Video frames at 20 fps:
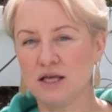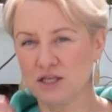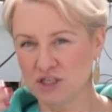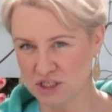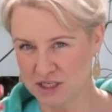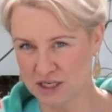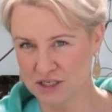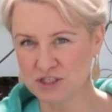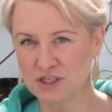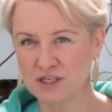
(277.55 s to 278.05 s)

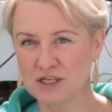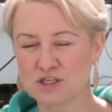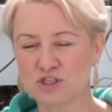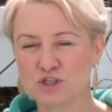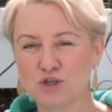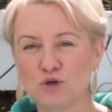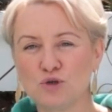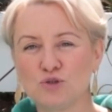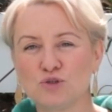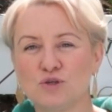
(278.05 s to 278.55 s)
Śledźcie
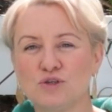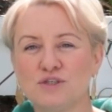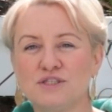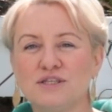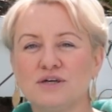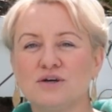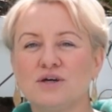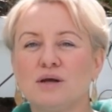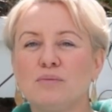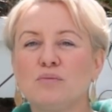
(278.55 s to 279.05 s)
nasze konto
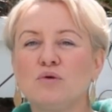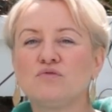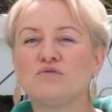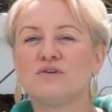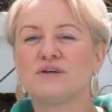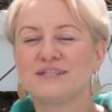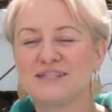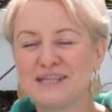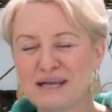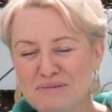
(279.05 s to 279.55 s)

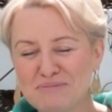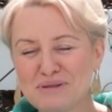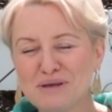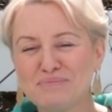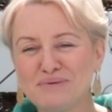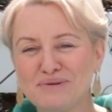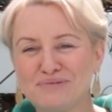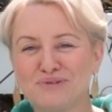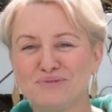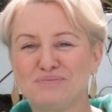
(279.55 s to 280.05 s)
instagramowe, tam
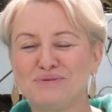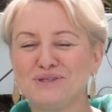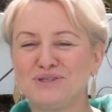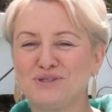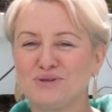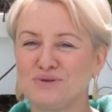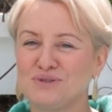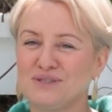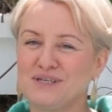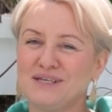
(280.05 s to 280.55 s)
na pewno
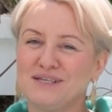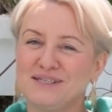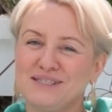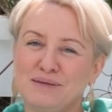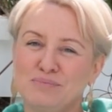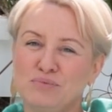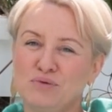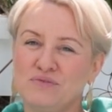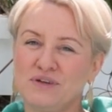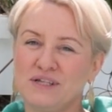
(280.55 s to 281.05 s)
będzie on e,
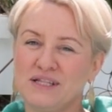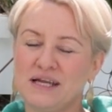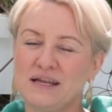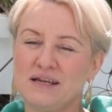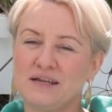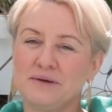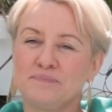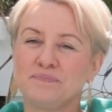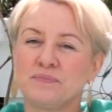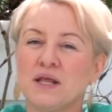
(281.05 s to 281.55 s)

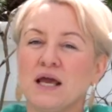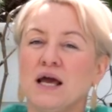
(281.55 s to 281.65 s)
zapowiadany.